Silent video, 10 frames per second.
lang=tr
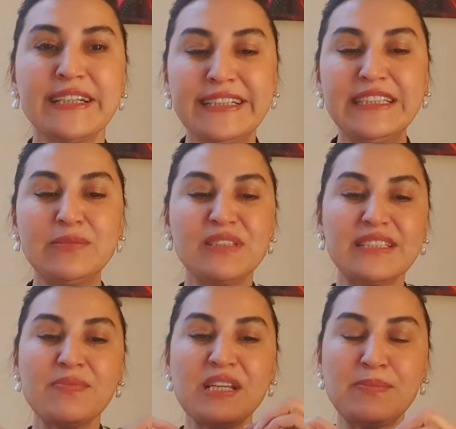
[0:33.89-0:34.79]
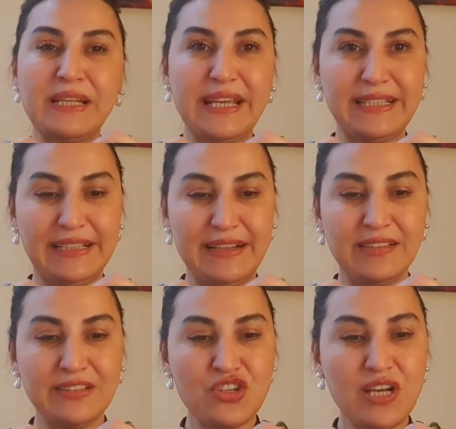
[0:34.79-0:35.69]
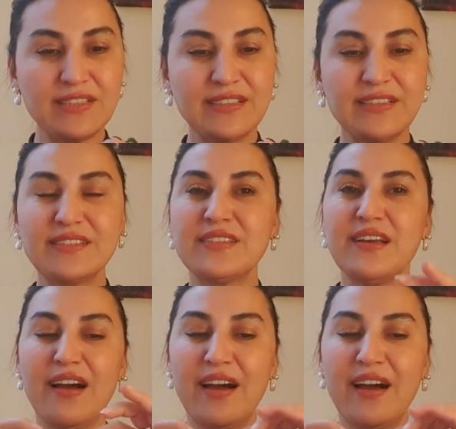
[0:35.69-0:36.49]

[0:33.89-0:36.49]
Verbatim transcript: Kırmızı bir bileklik alacaksınız.